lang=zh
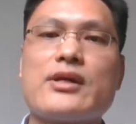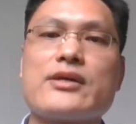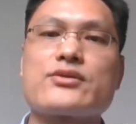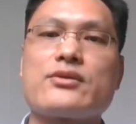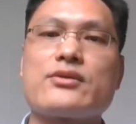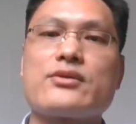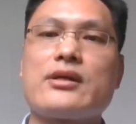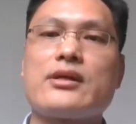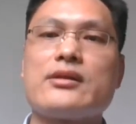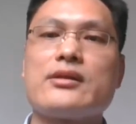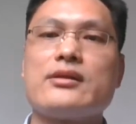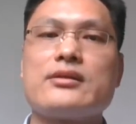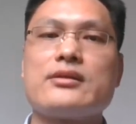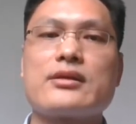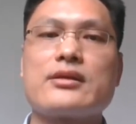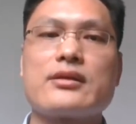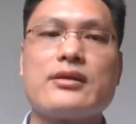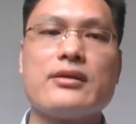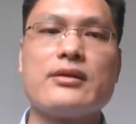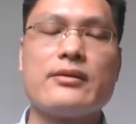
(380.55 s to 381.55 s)
再到
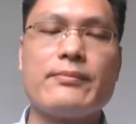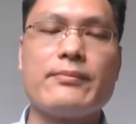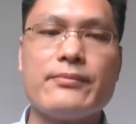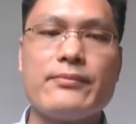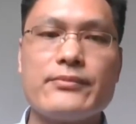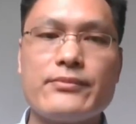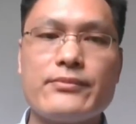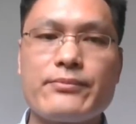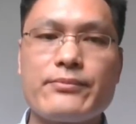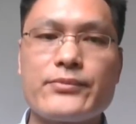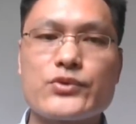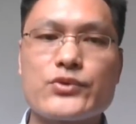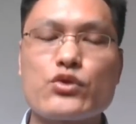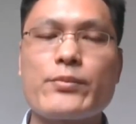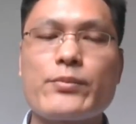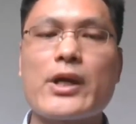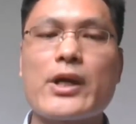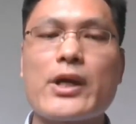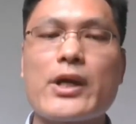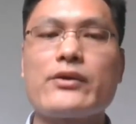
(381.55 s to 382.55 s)
更高级的系统，
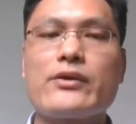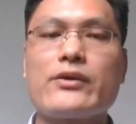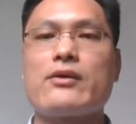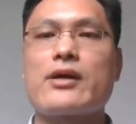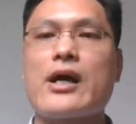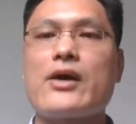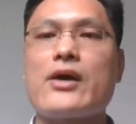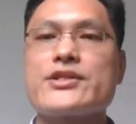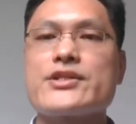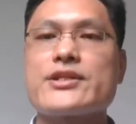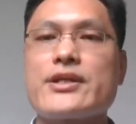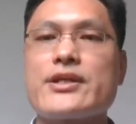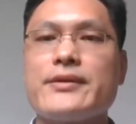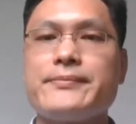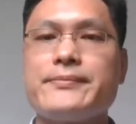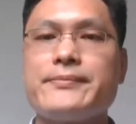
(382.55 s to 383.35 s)
都是一个。